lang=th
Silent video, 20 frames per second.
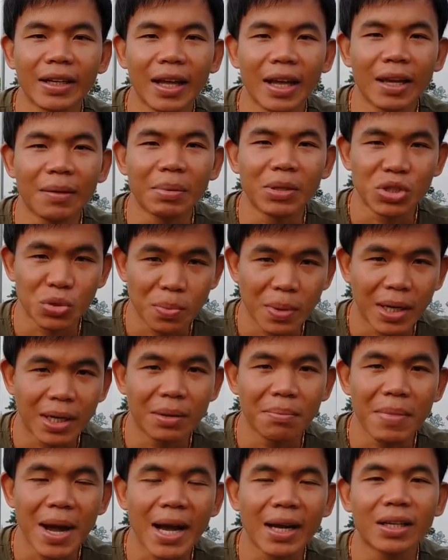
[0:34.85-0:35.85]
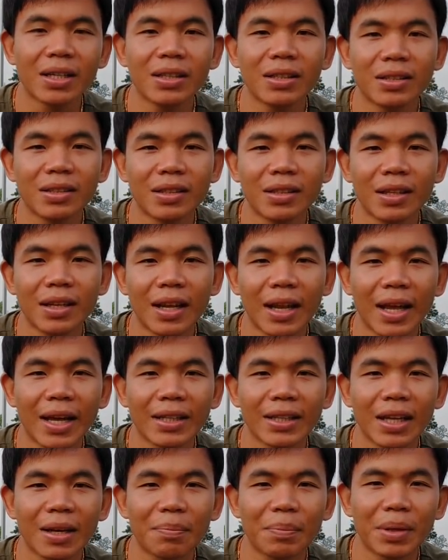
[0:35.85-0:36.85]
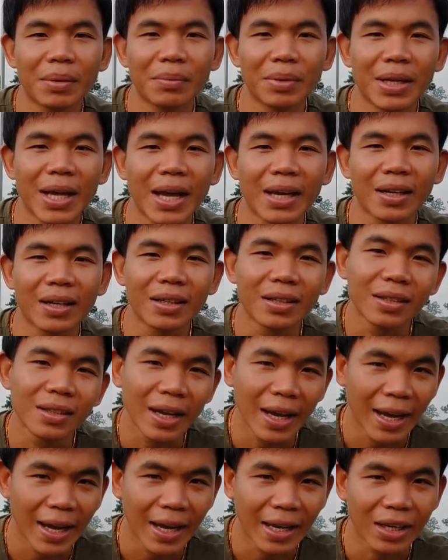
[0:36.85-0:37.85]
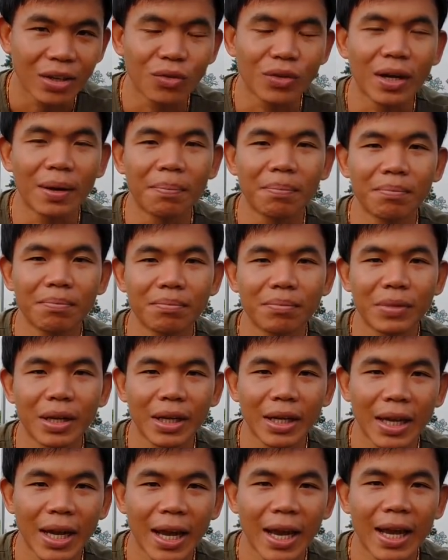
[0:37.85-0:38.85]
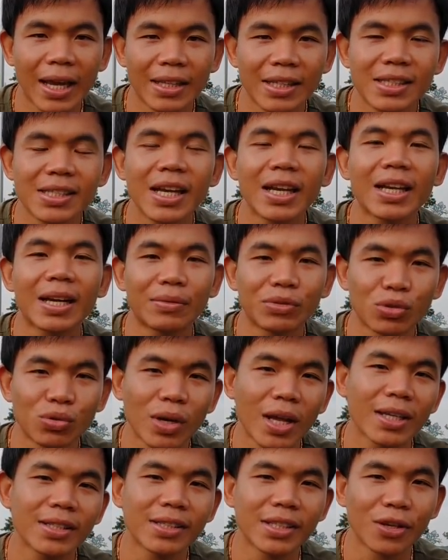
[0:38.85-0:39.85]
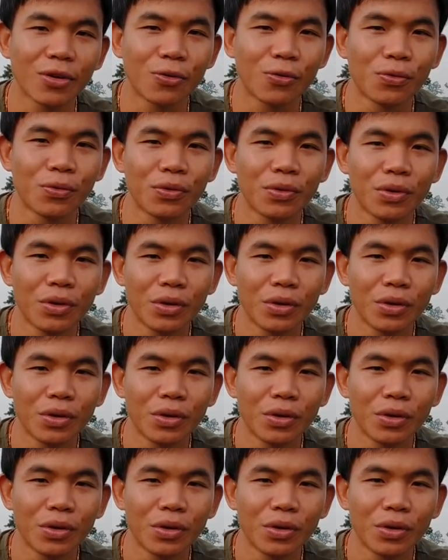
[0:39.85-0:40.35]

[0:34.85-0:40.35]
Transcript: ในปัจจุบันนี้มากขึ้น และถ้าเป็นไปได้ก็คือแอร์เกี่ยวกับ แอร์ที่ใช้กับโซลาเซลล์